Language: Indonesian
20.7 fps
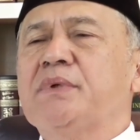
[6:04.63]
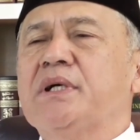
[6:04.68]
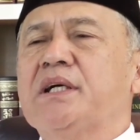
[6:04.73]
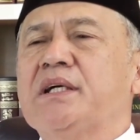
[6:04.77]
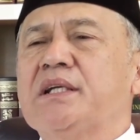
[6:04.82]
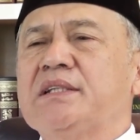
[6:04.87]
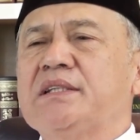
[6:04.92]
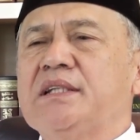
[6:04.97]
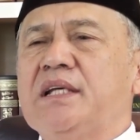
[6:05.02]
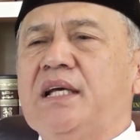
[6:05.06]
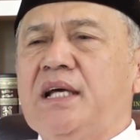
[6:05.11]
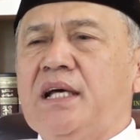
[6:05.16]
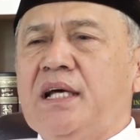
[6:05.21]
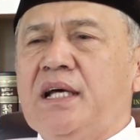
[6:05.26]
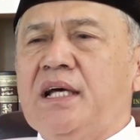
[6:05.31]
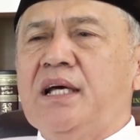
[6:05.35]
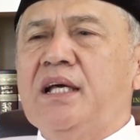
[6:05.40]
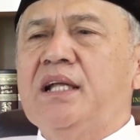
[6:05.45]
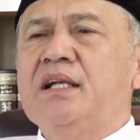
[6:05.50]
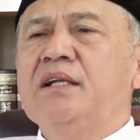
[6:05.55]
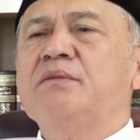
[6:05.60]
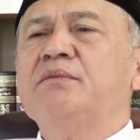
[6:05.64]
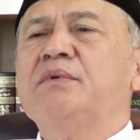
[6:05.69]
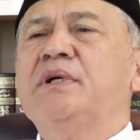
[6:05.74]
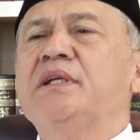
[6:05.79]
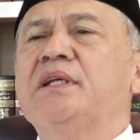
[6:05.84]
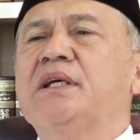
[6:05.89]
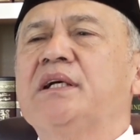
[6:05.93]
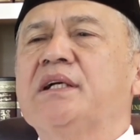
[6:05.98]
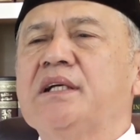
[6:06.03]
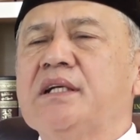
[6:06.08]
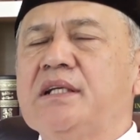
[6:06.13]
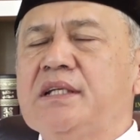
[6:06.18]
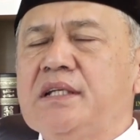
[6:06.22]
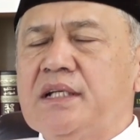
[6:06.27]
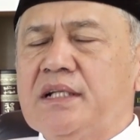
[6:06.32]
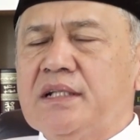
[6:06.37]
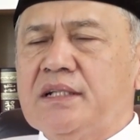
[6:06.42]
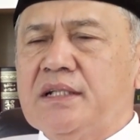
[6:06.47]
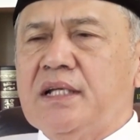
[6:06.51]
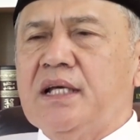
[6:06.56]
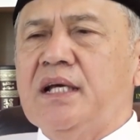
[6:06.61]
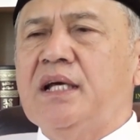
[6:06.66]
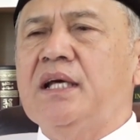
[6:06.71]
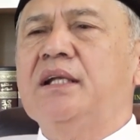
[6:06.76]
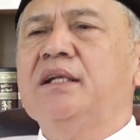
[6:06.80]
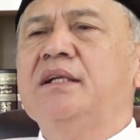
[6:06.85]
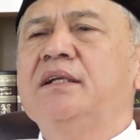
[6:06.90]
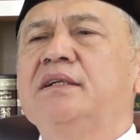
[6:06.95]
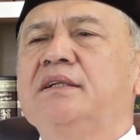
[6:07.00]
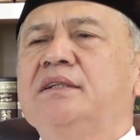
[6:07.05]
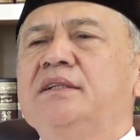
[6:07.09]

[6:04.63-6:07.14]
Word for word: pekerjaan, banyak kegiatan